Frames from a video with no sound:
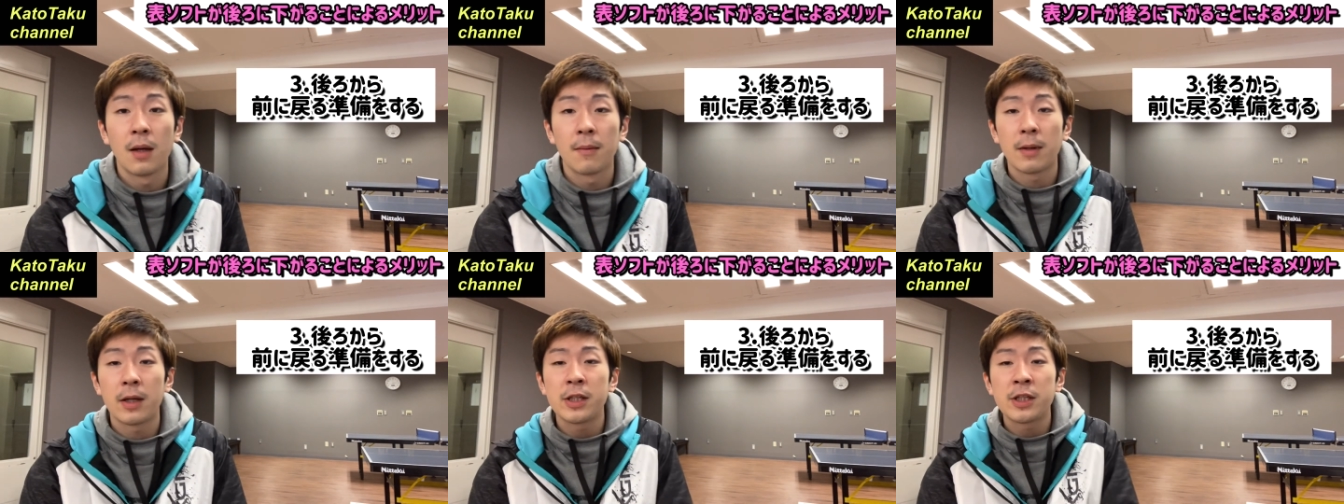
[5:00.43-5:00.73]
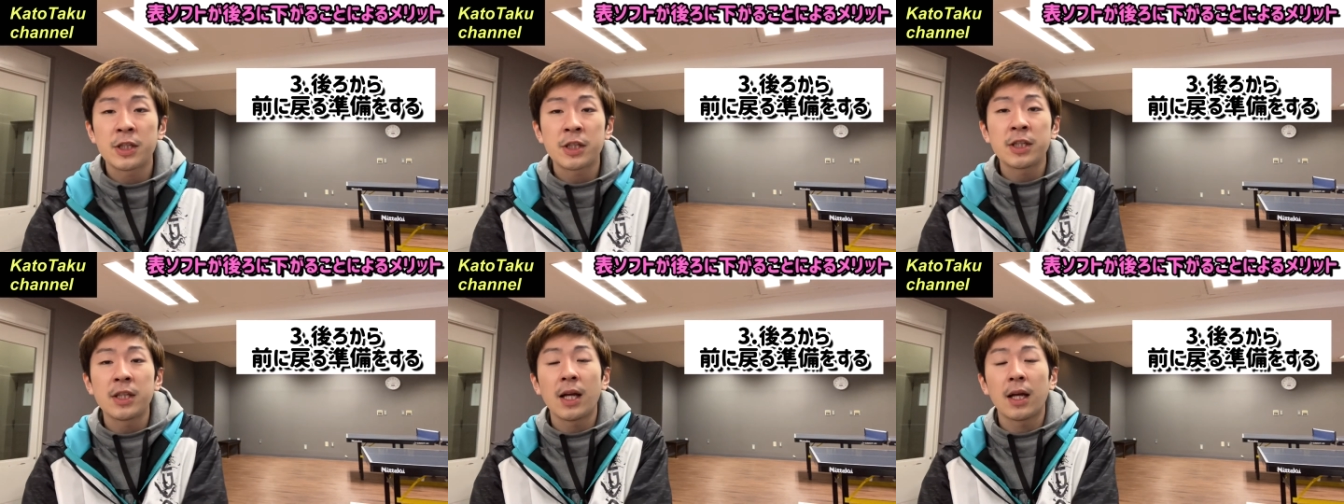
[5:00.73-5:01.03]
まあ、意
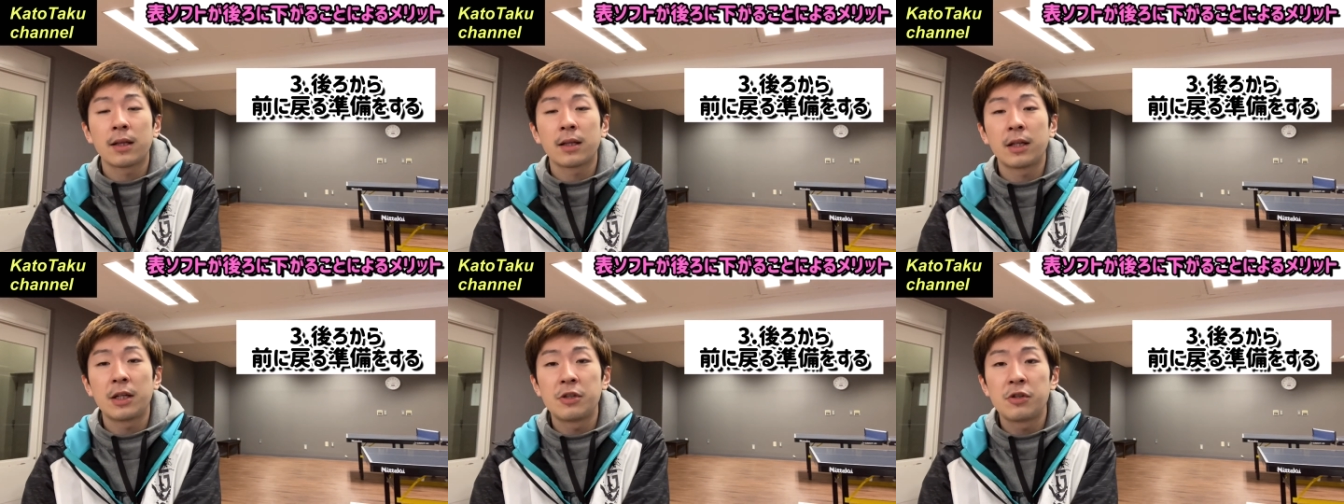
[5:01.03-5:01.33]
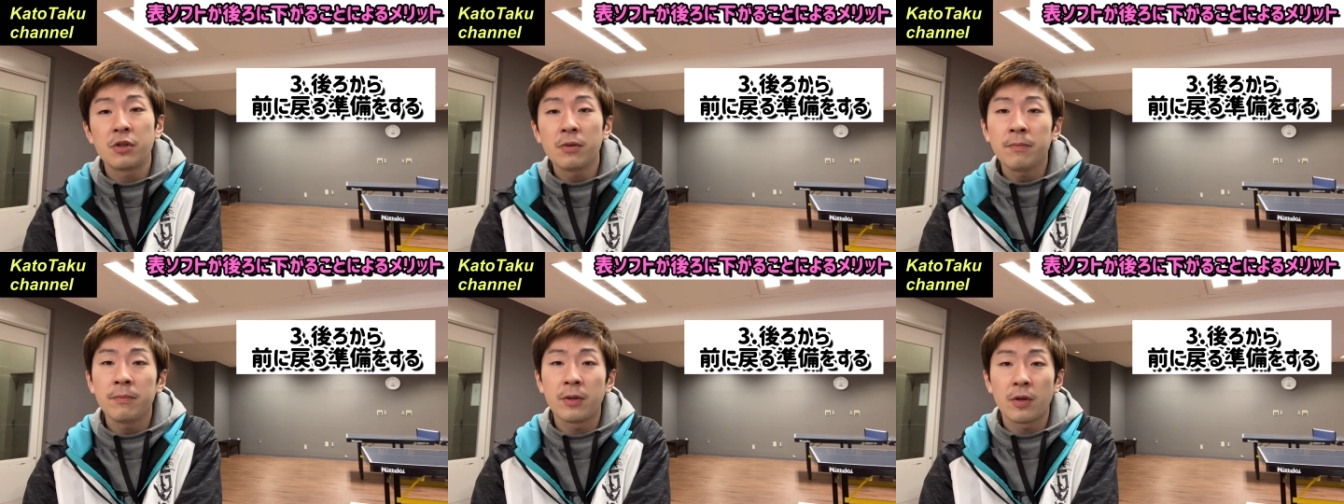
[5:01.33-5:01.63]
識であったり、
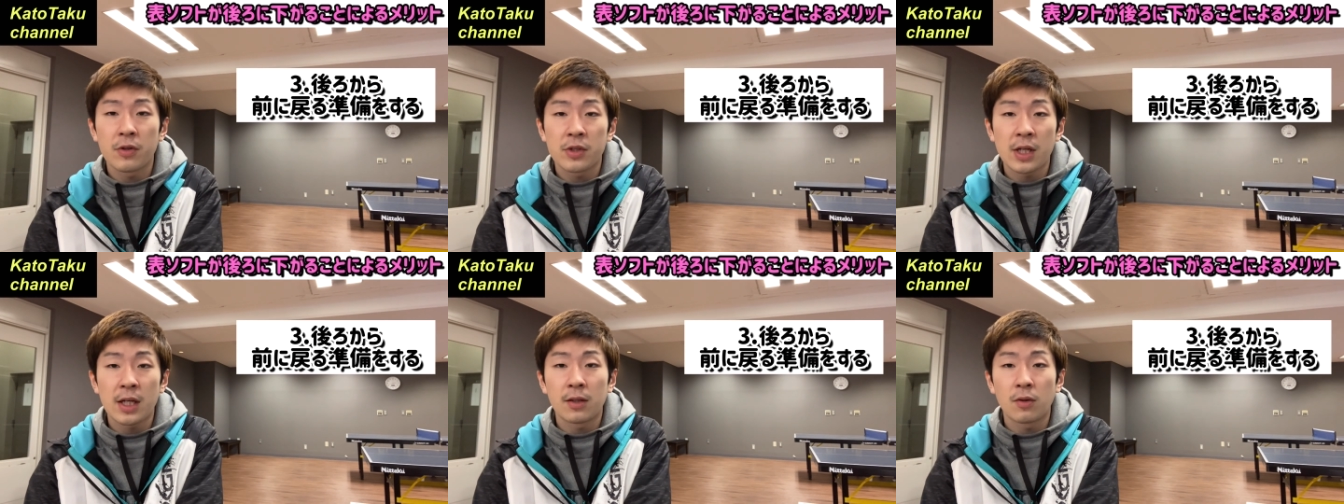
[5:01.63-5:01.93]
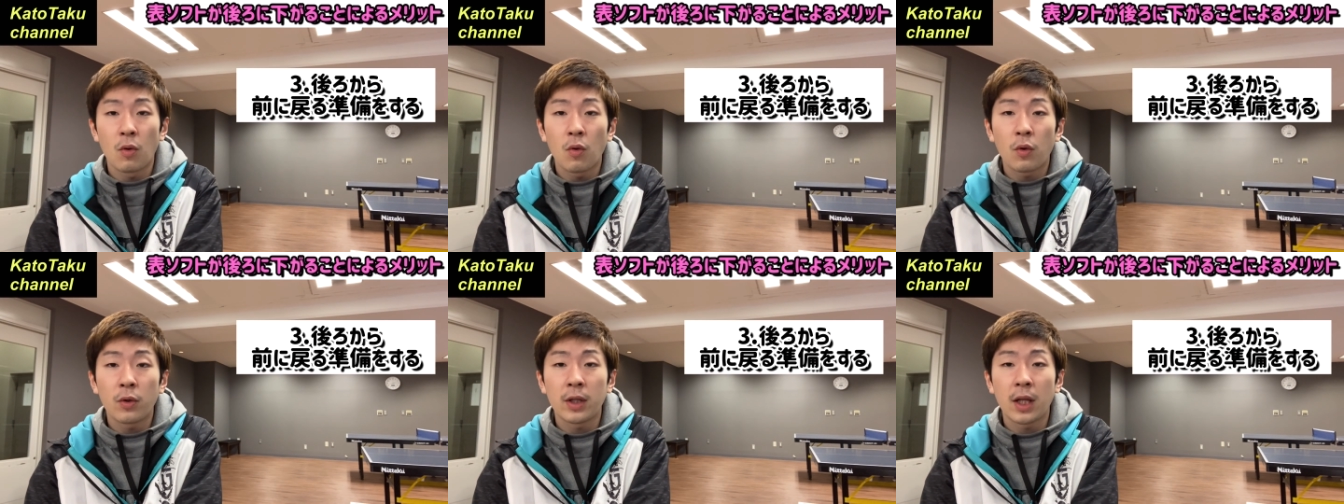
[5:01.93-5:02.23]
準備をちゃん
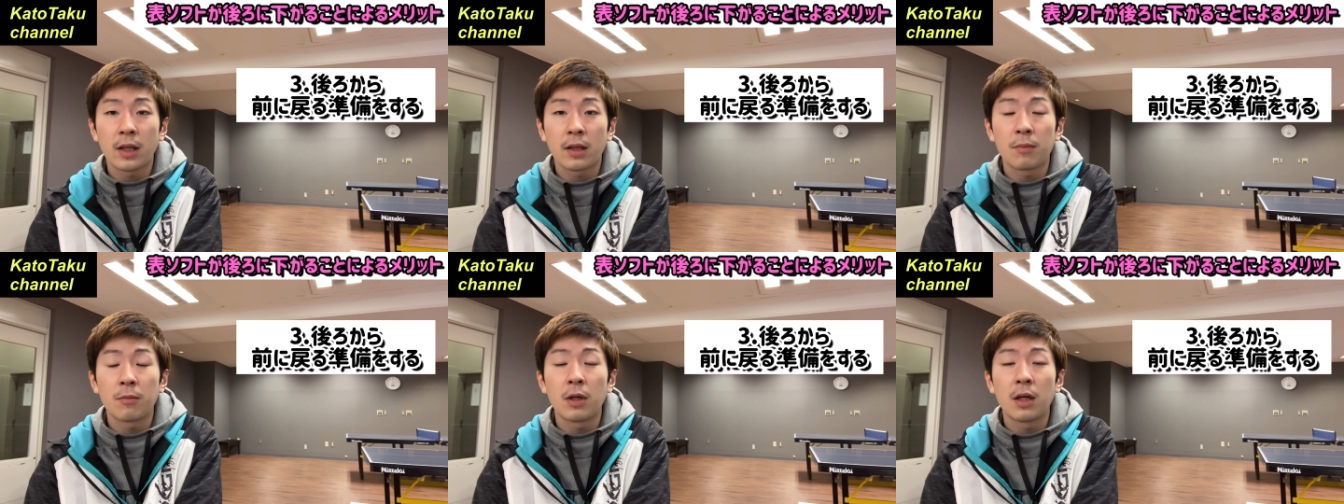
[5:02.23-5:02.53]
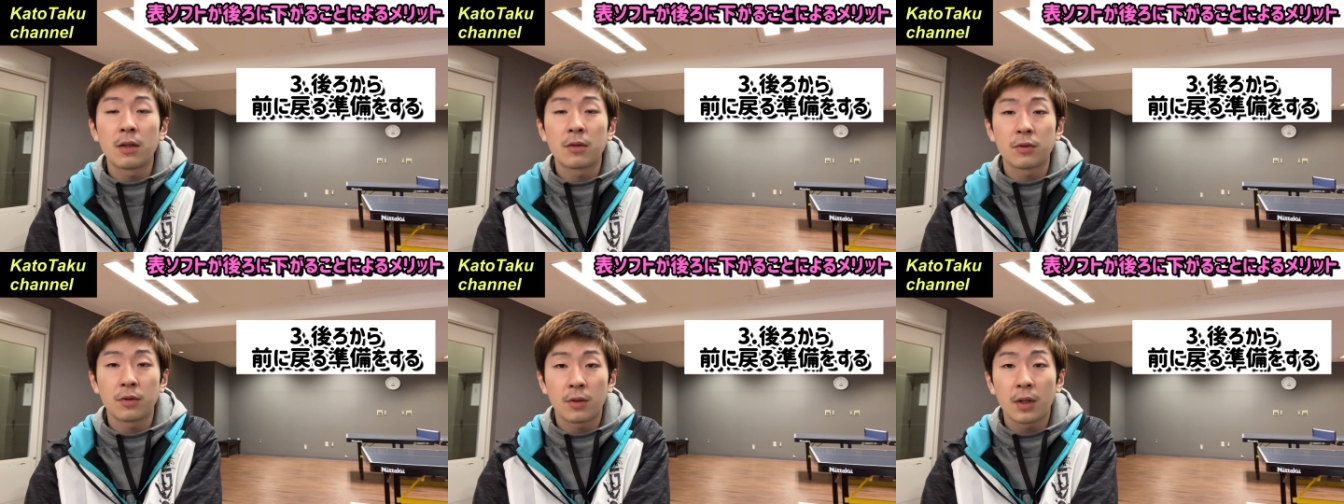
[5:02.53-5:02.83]
と行っても
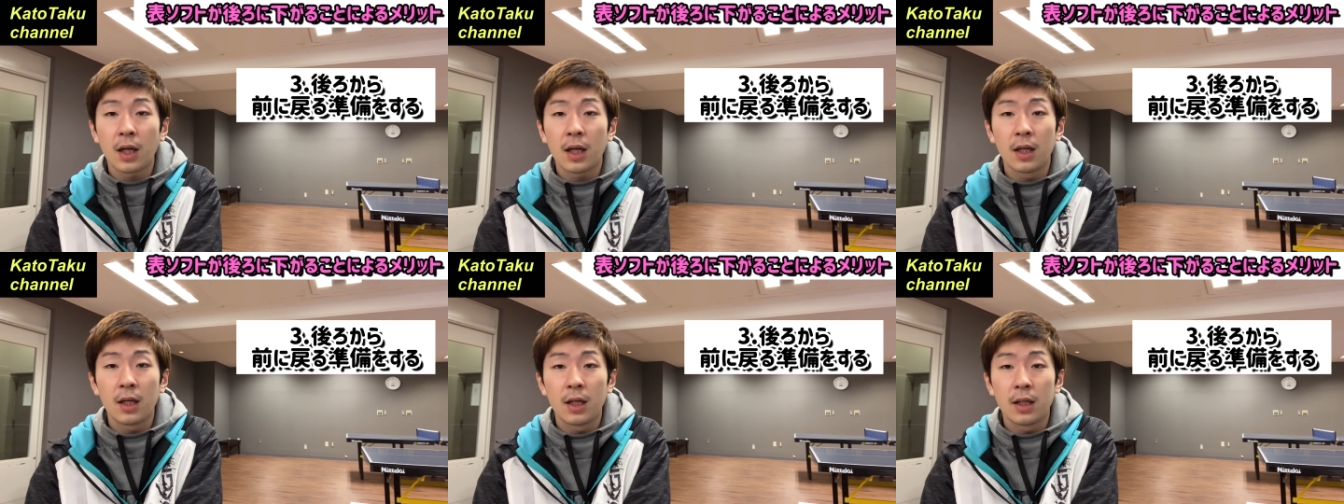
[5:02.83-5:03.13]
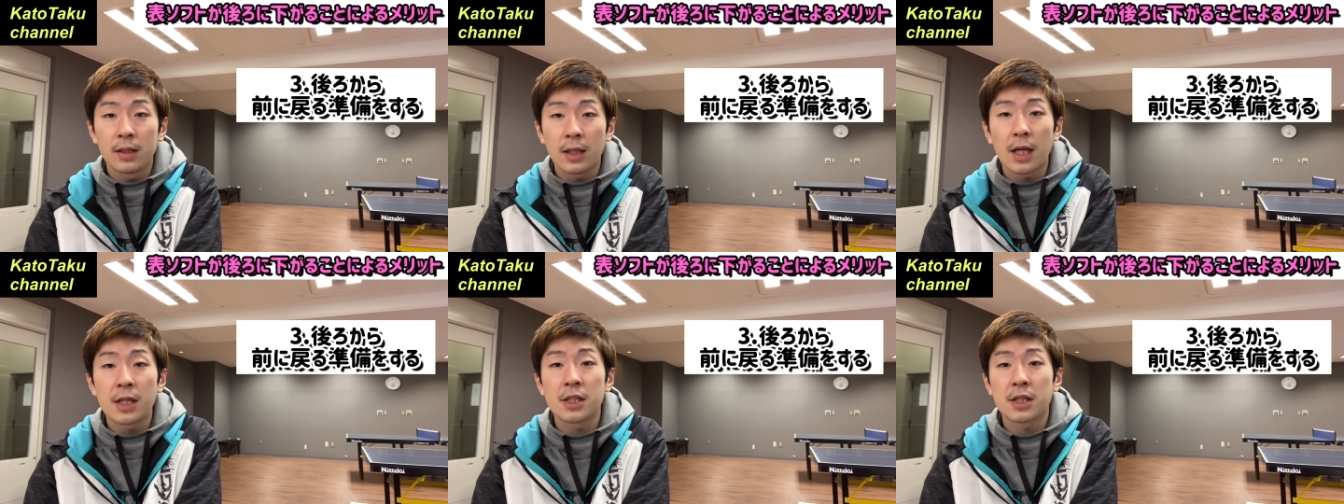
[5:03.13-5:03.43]
らうことが
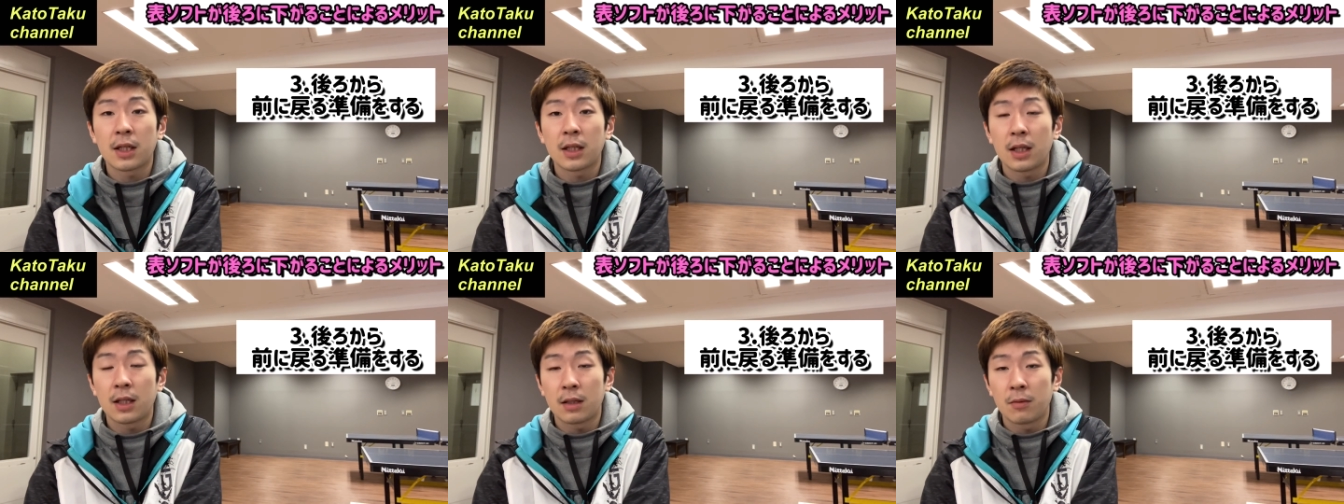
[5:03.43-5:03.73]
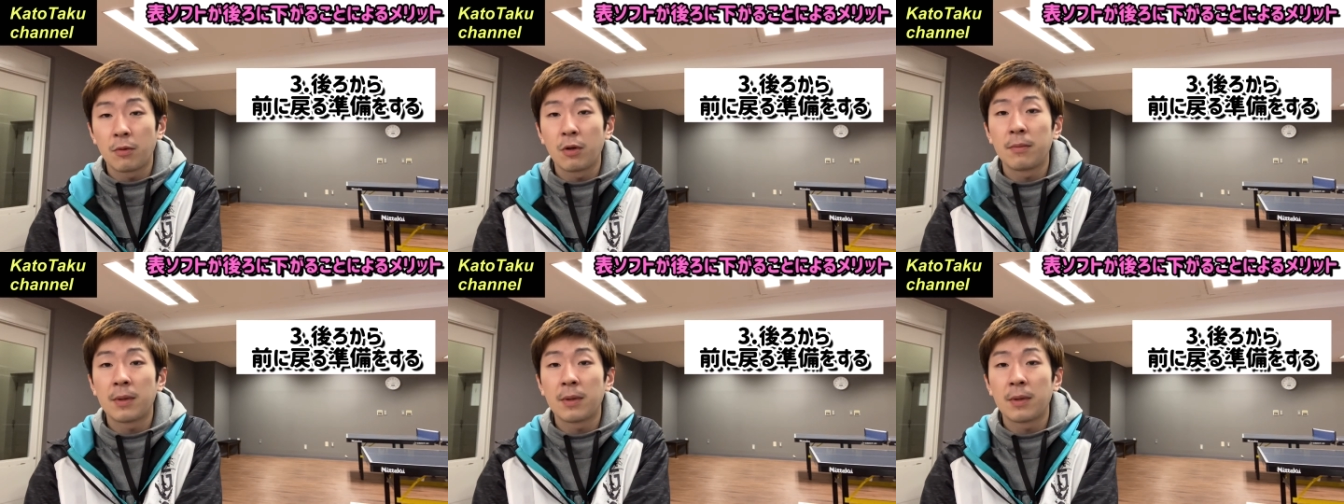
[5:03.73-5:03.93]
大事かなと思いま